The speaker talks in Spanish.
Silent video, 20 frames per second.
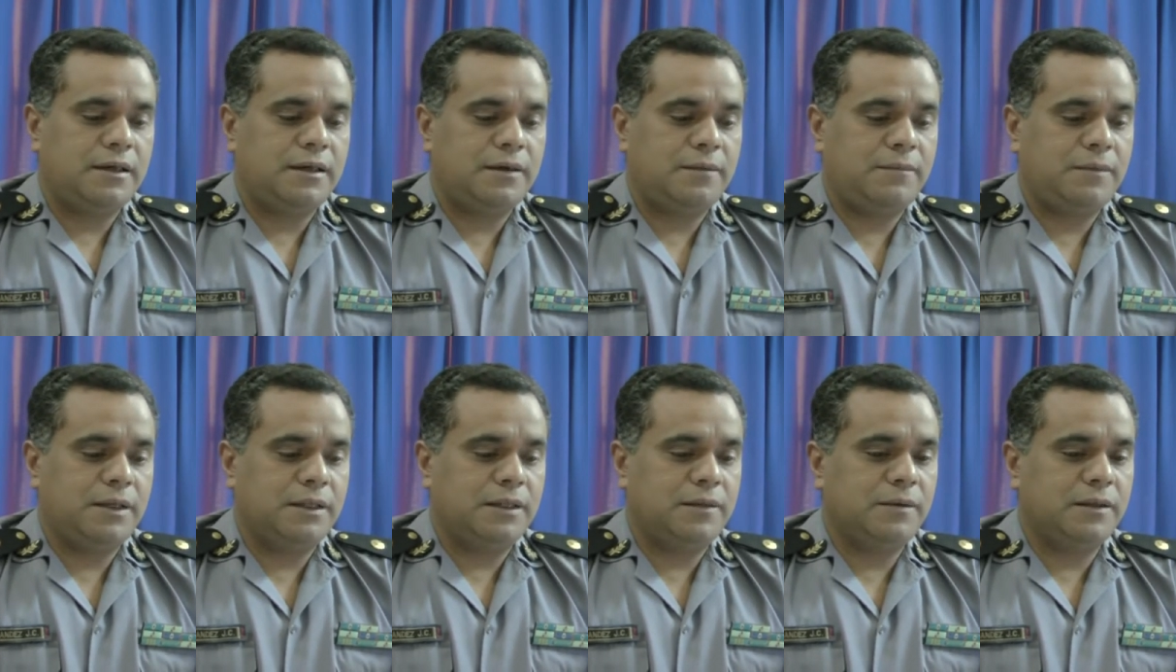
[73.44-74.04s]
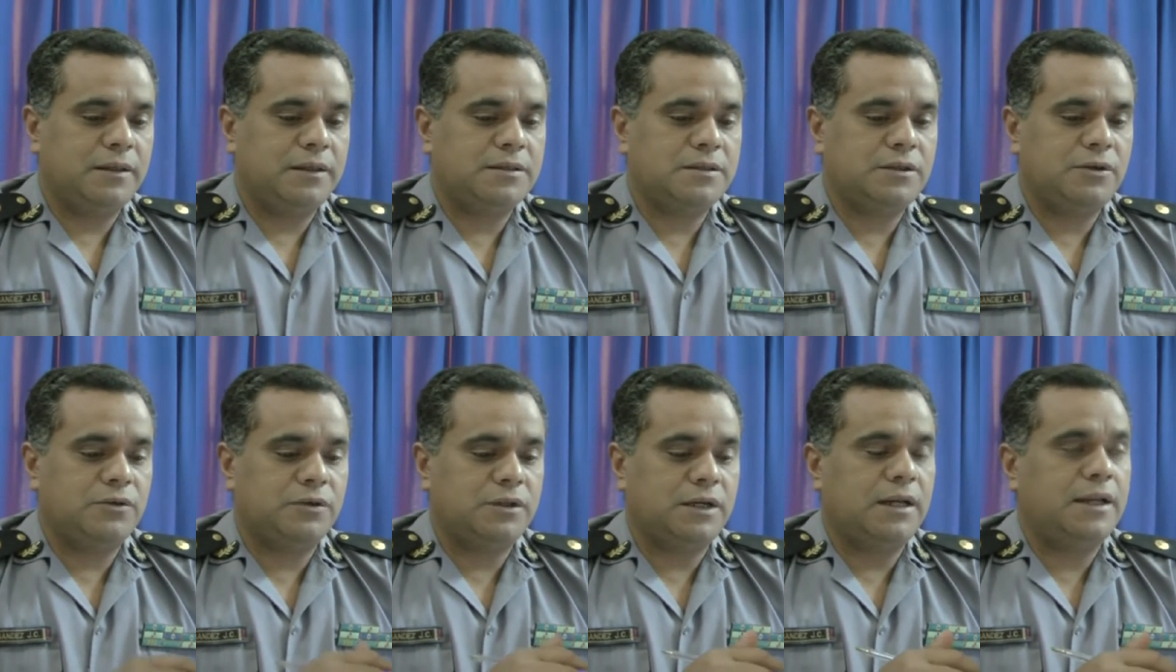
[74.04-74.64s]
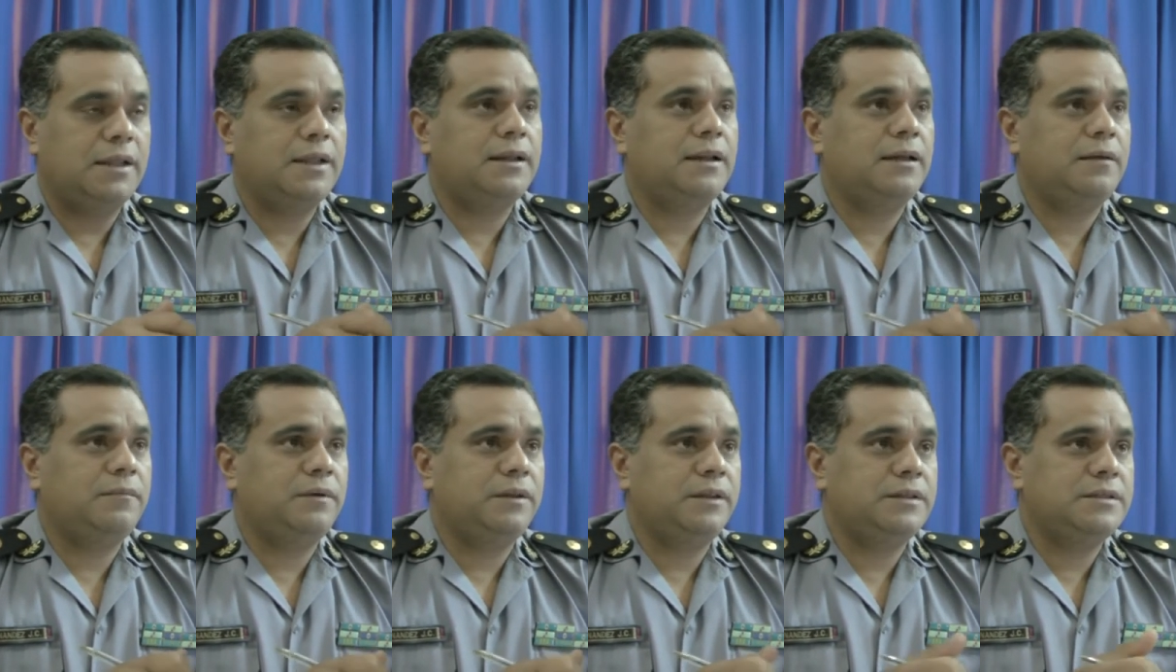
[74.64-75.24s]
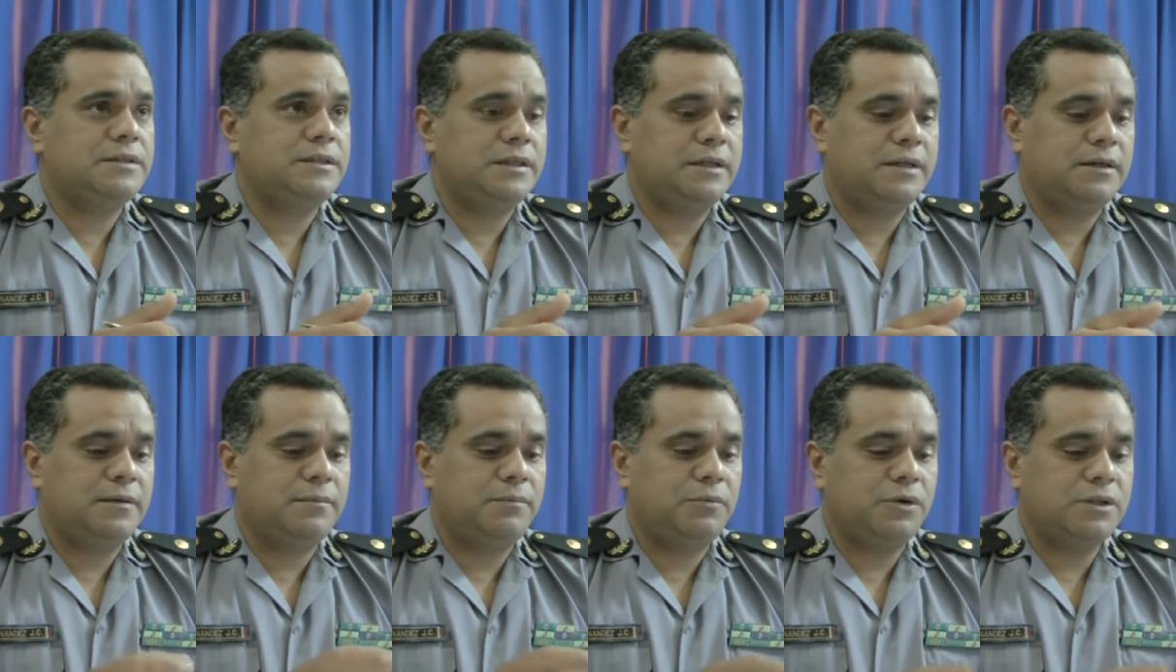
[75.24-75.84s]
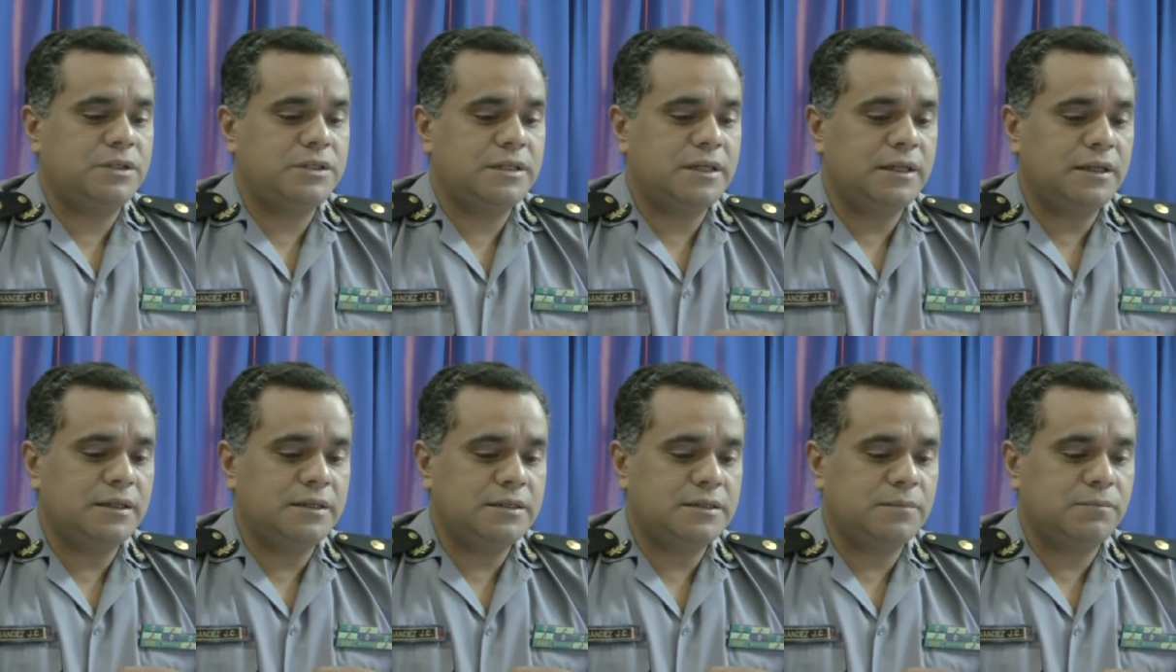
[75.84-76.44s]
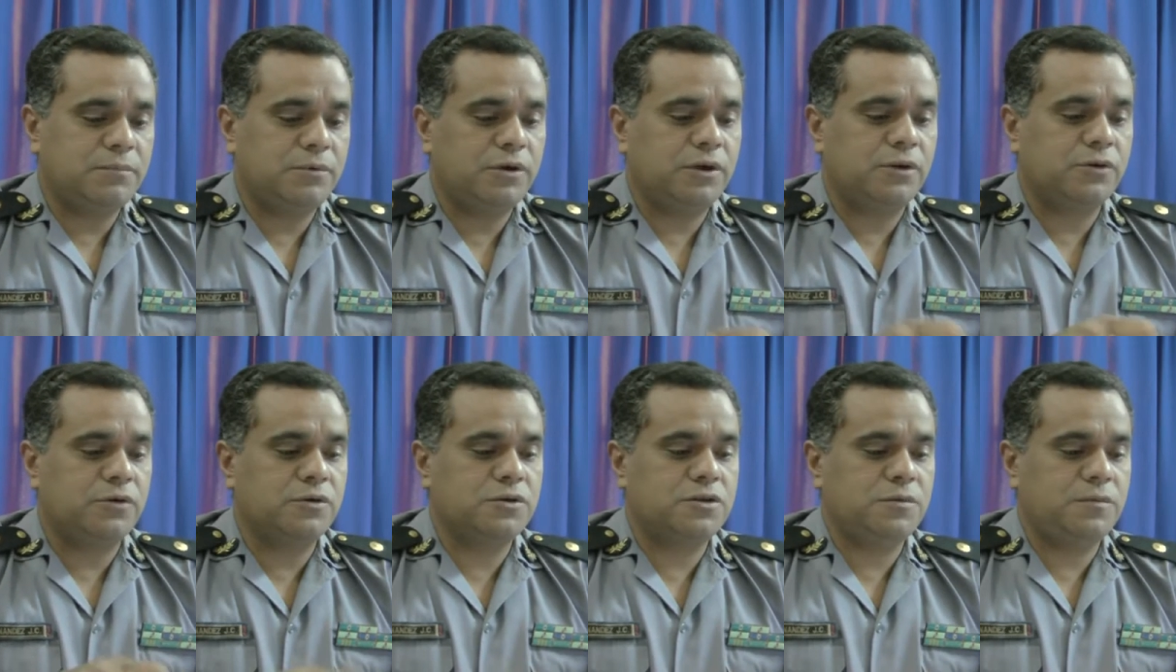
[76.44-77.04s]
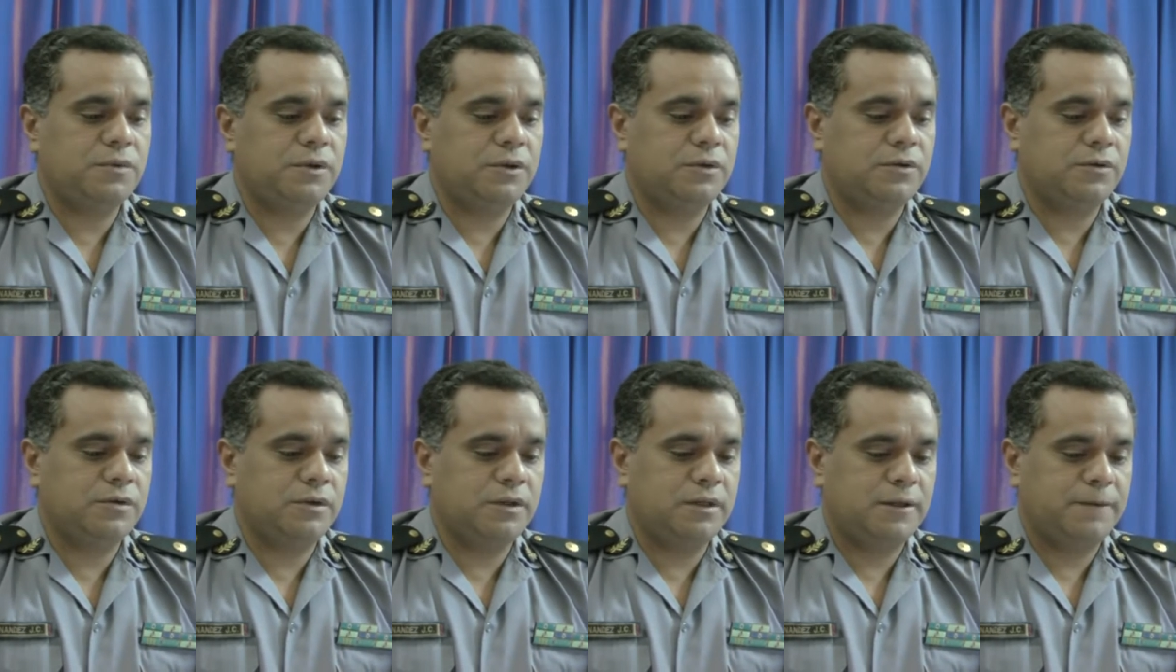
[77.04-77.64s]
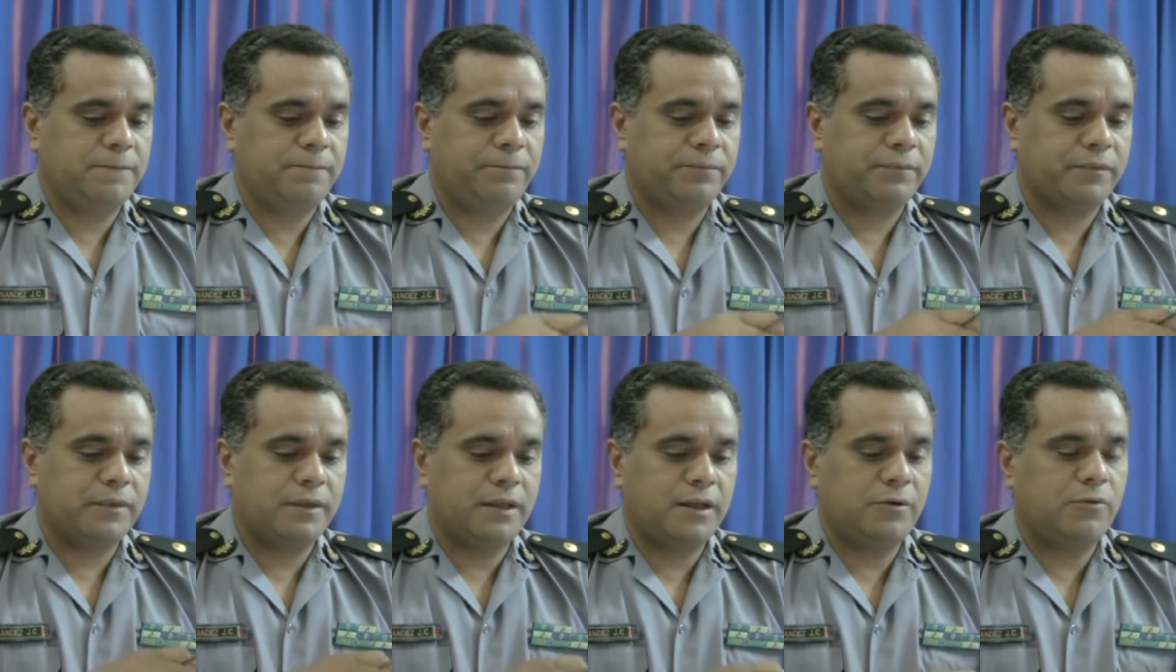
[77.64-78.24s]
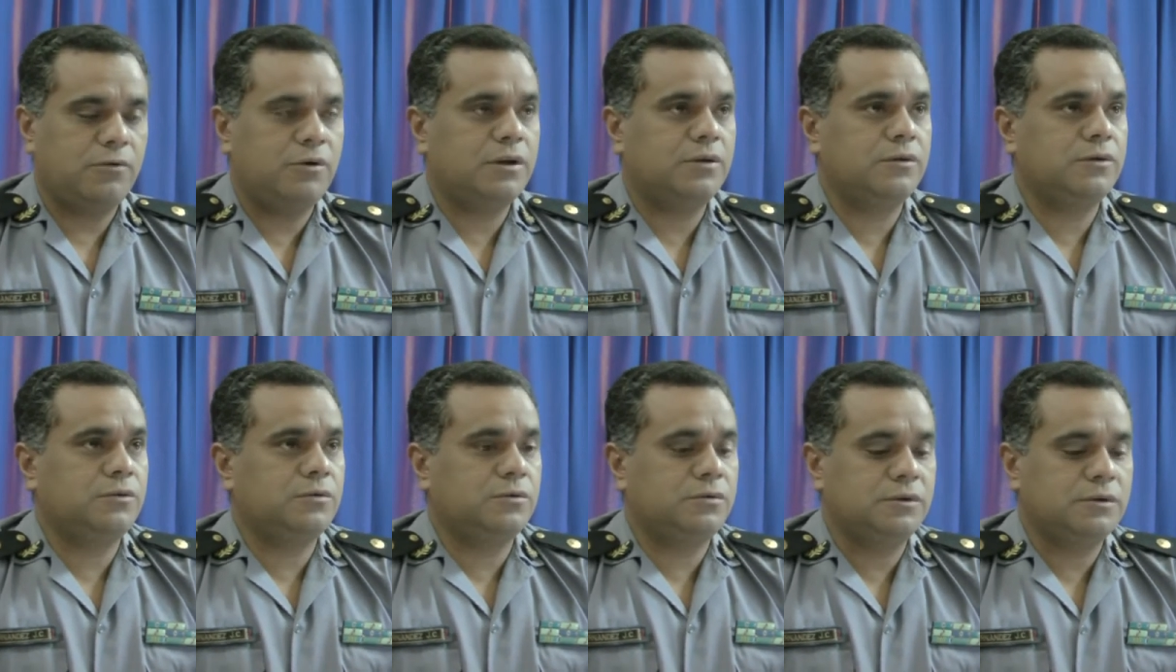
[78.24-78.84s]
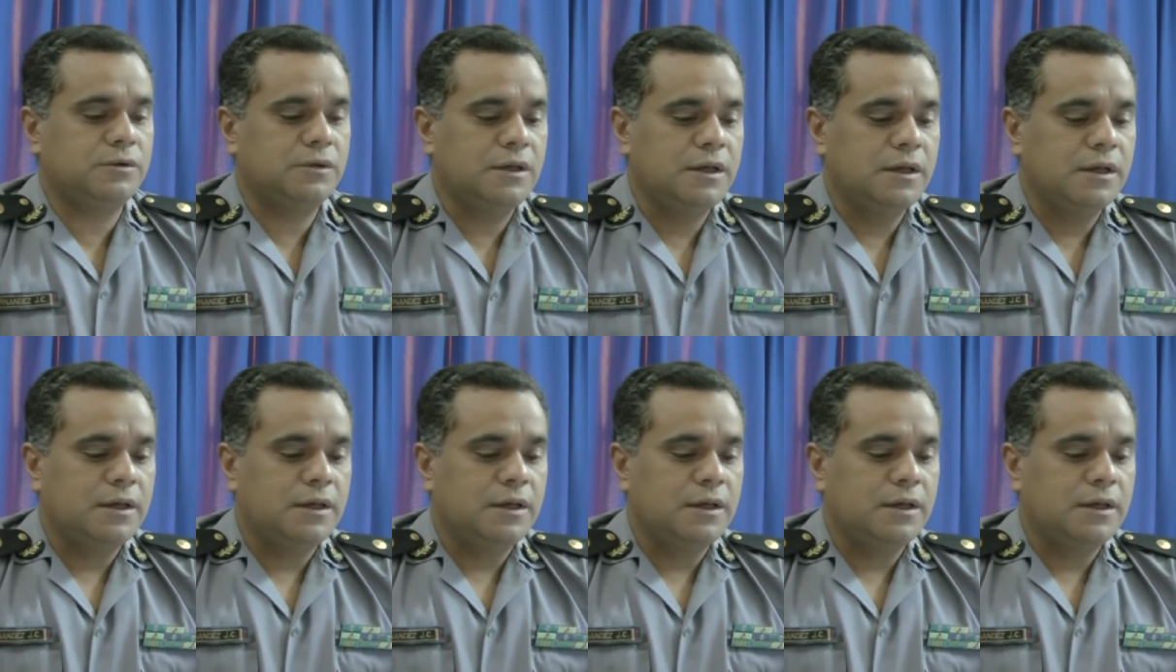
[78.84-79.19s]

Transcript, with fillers: inmediatamente se lo traslada a la dependencia policial y se pone en conocimiento de, del juzgado en turno,